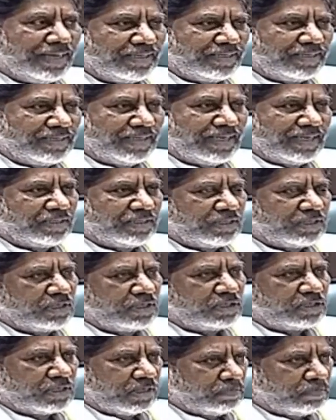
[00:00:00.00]
ఎస్సీ ఎస్టీ
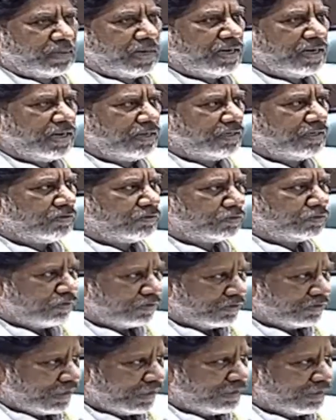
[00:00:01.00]
సప్లాన్
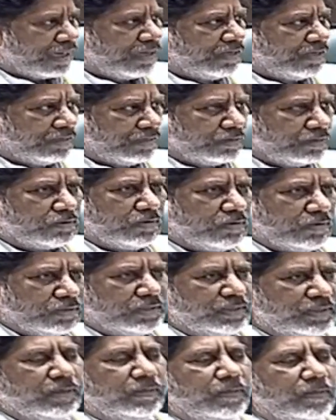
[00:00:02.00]
అనేటువంటి ఒక చట్టాన్ని తీసుకొని
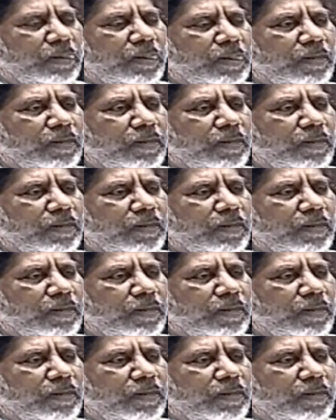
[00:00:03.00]
వచ్చి